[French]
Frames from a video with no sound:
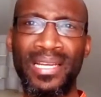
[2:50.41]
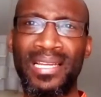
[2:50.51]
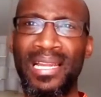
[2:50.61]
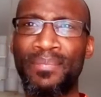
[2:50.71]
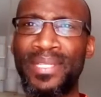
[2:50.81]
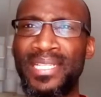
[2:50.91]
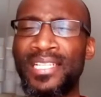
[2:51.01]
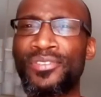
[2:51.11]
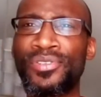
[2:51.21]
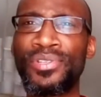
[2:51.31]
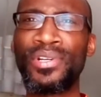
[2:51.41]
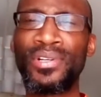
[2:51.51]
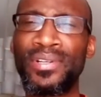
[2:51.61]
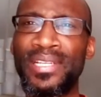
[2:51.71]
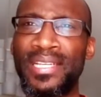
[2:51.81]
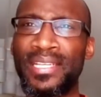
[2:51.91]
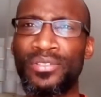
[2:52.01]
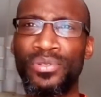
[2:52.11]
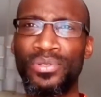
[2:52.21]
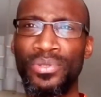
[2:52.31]
La bénédiction
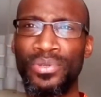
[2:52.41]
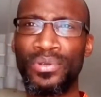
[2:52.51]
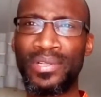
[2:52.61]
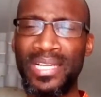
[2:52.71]
est une